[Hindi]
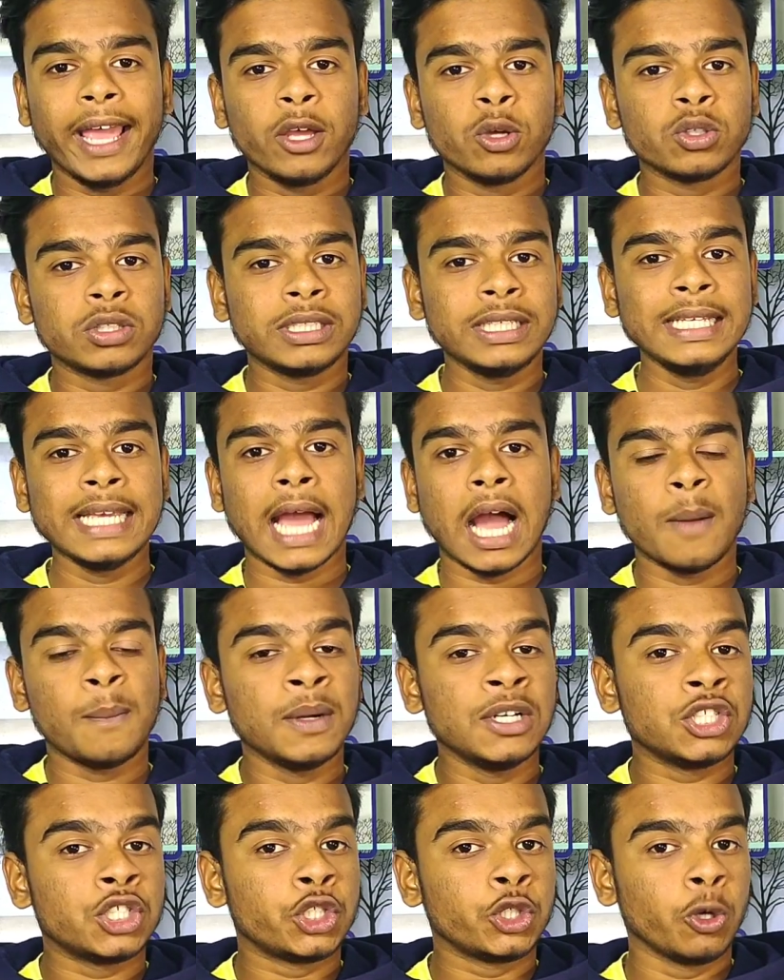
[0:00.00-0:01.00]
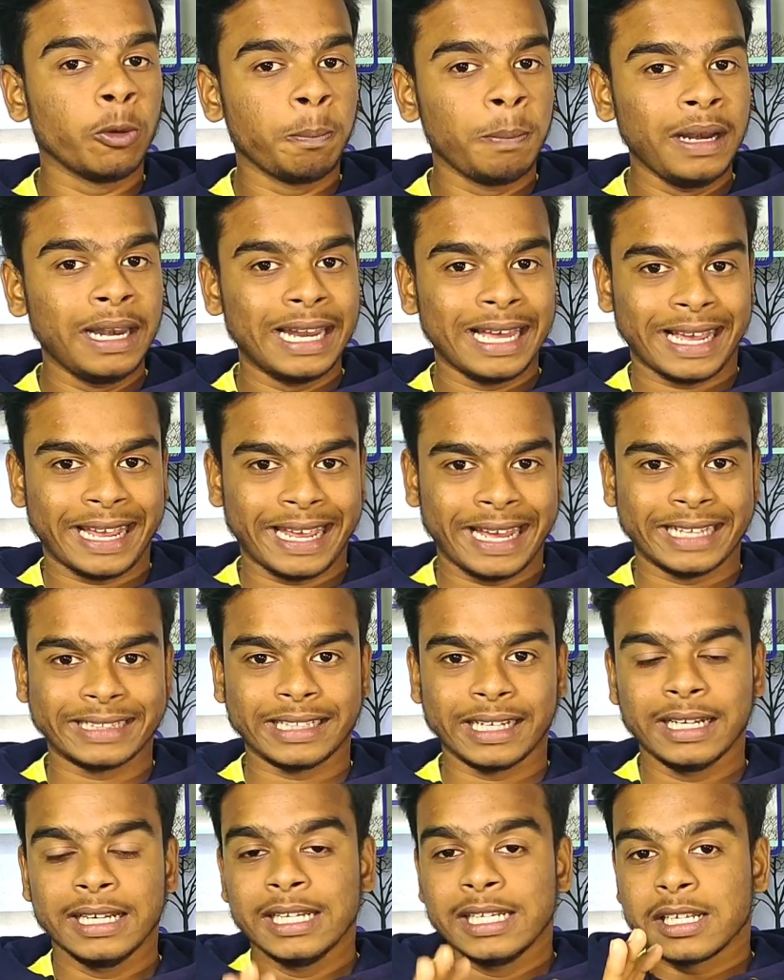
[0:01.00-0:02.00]
आईओसी यहाँ पर जियो पे लग गया
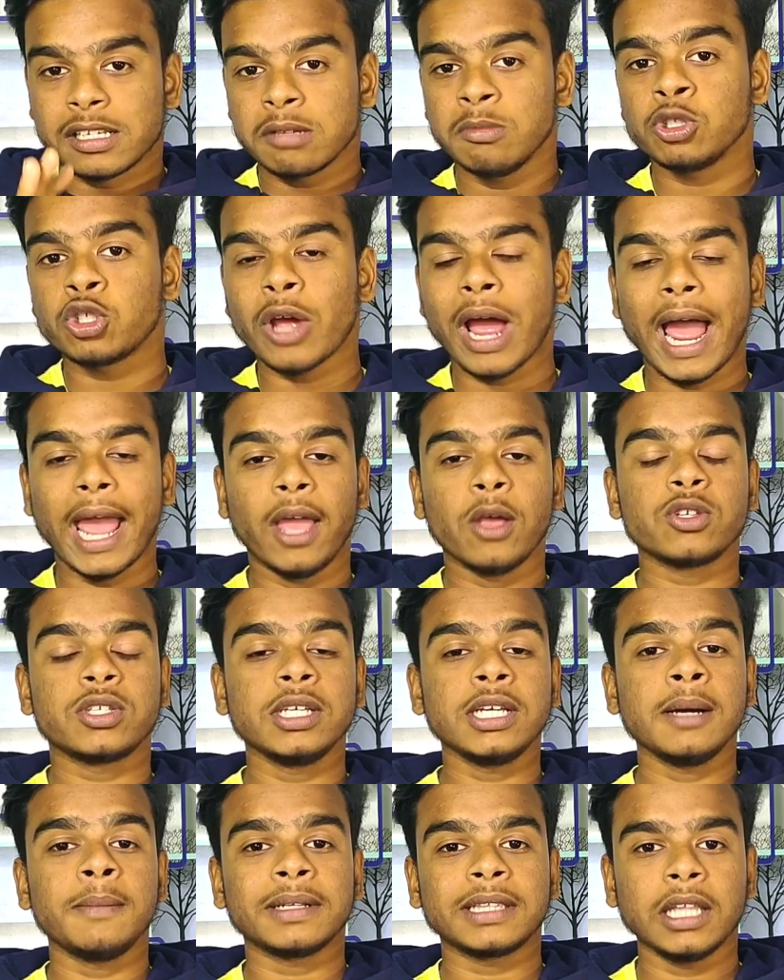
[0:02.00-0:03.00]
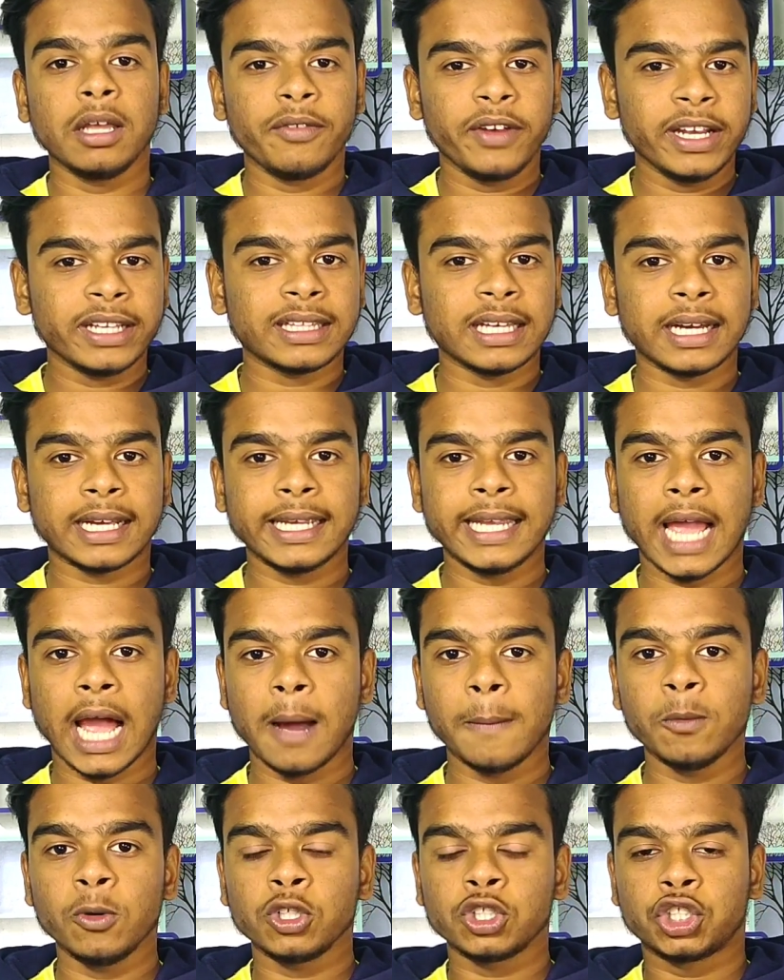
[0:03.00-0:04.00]
था समझो आईओसी का मतलब ये था कि
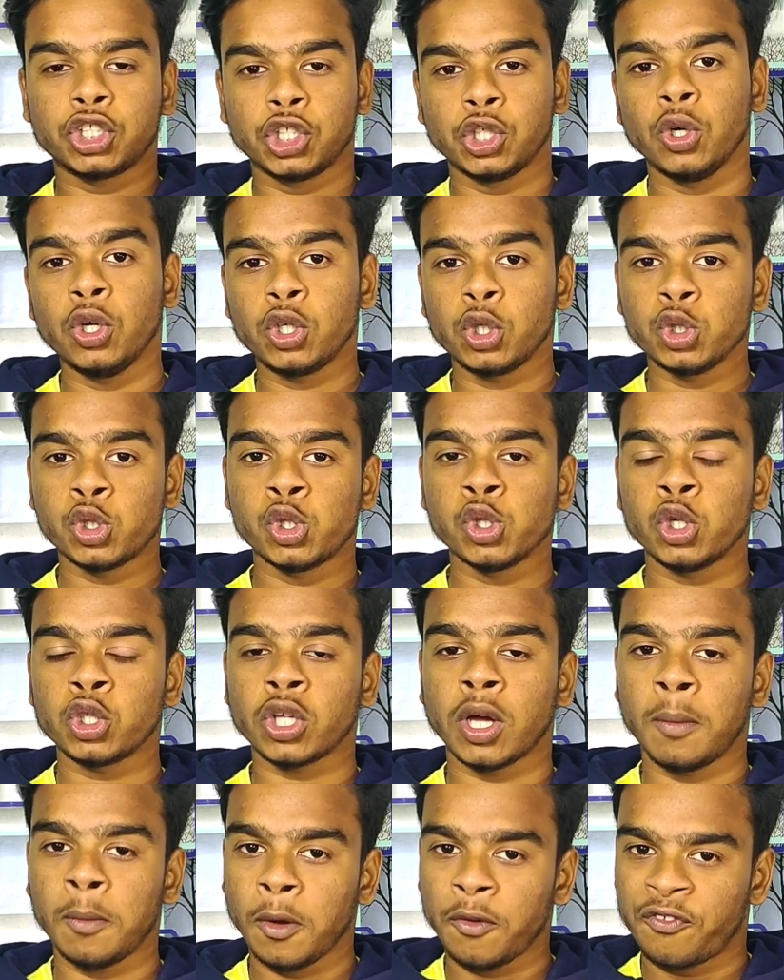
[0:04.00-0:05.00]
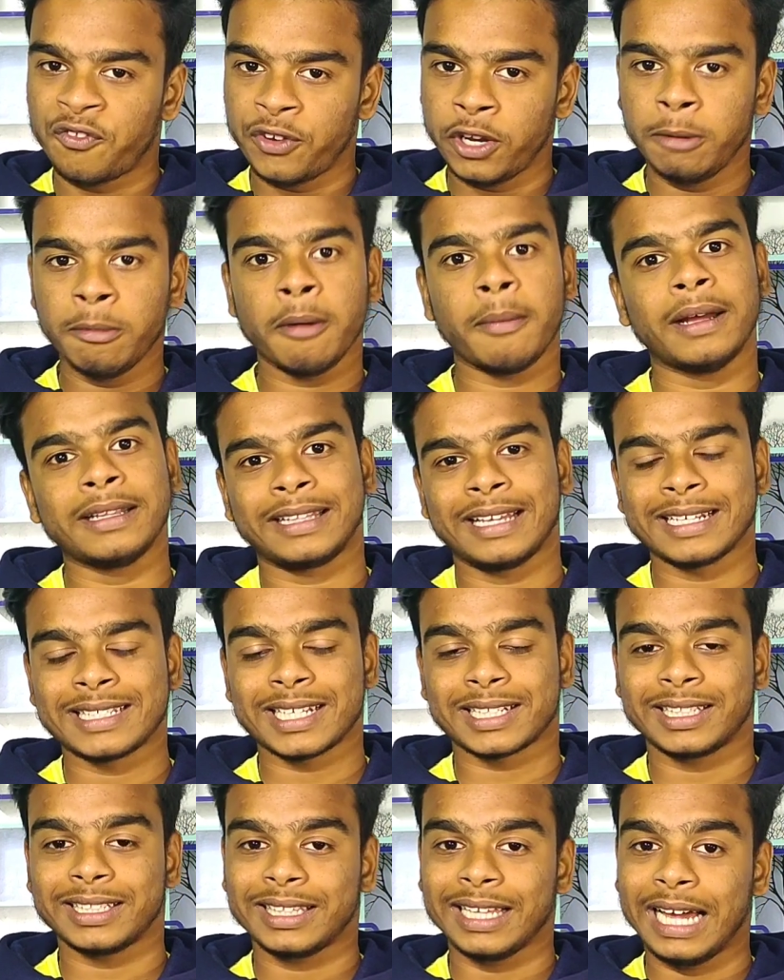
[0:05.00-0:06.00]
हम लोग जियो टू जियो तो हम लोग फ्री में बात कर
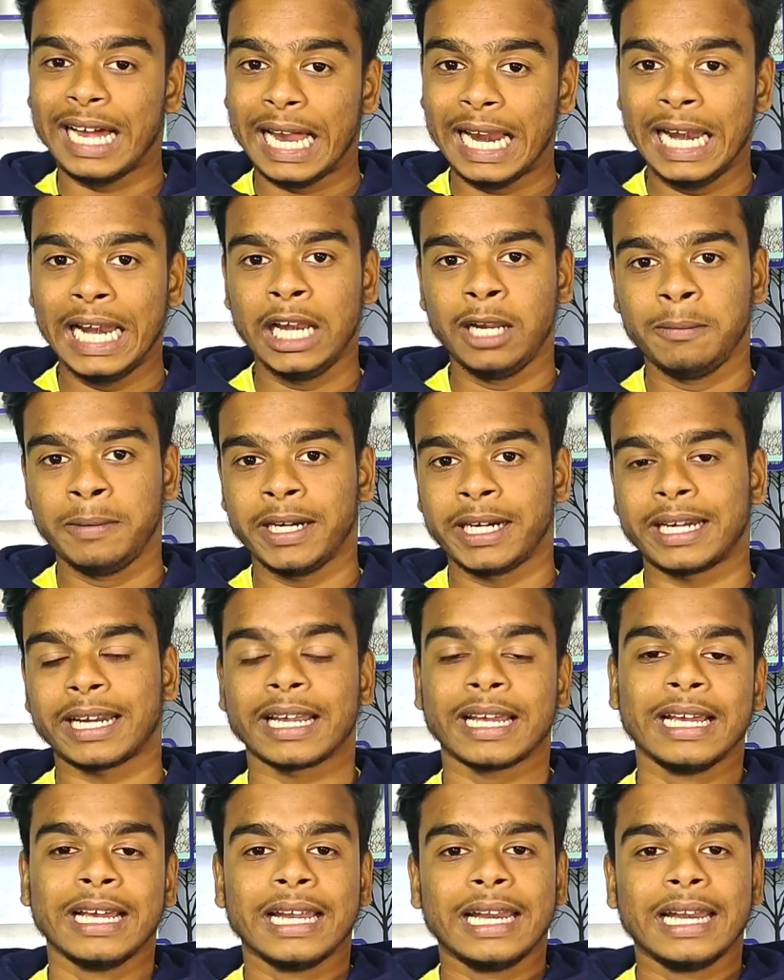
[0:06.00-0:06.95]
सकते थे अनलिमिटेड